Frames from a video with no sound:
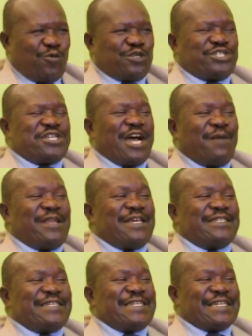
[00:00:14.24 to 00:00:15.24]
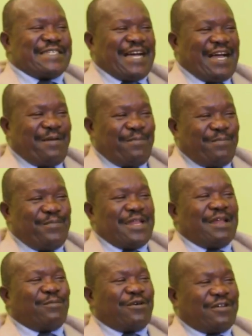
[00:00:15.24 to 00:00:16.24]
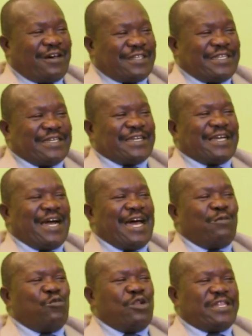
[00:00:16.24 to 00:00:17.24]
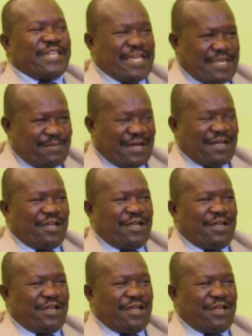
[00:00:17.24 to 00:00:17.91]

والشعب الذي نزح من المناطق الملتهبة